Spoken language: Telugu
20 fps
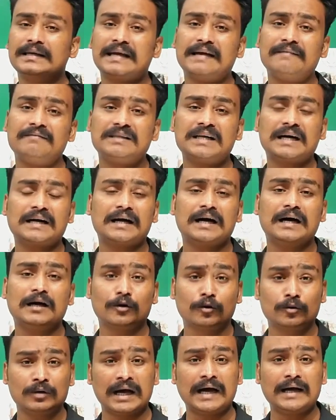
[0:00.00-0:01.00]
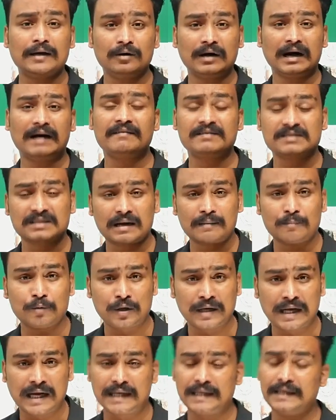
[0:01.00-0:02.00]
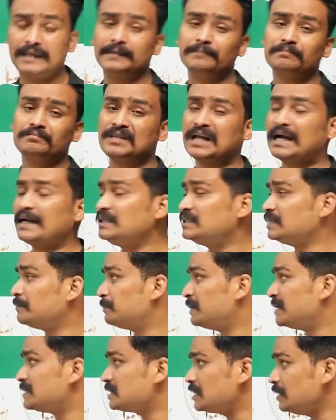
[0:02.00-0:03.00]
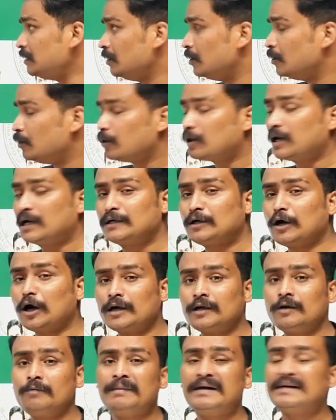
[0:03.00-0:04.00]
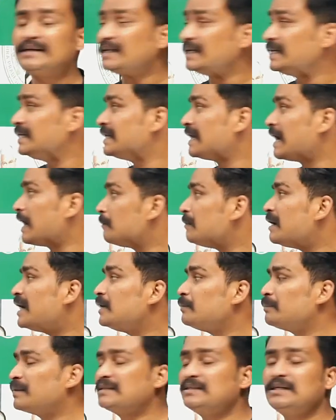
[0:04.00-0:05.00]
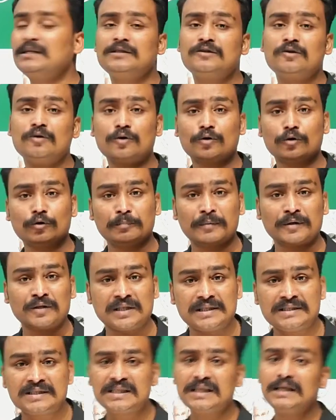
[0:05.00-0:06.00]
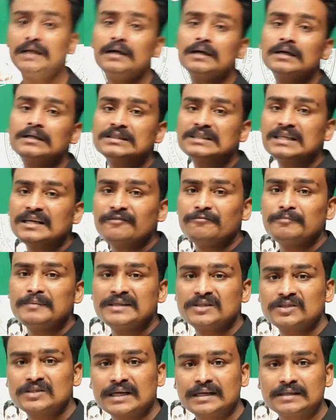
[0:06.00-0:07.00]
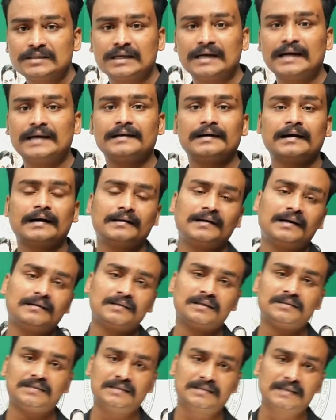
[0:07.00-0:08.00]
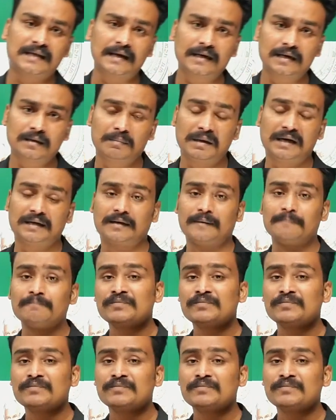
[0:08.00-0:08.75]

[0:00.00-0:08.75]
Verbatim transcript: ఏ విధంగా రుణాలు అవసరం ఉన్నాయి అని చెప్పేసి ఒక డాక్యుమెంట్ని నాబార్డ్ ప్రతినిధులు రూపొందించి చీఫ్ మినిస్టర్ జగన్ గారికి అందజేశారన్నమాట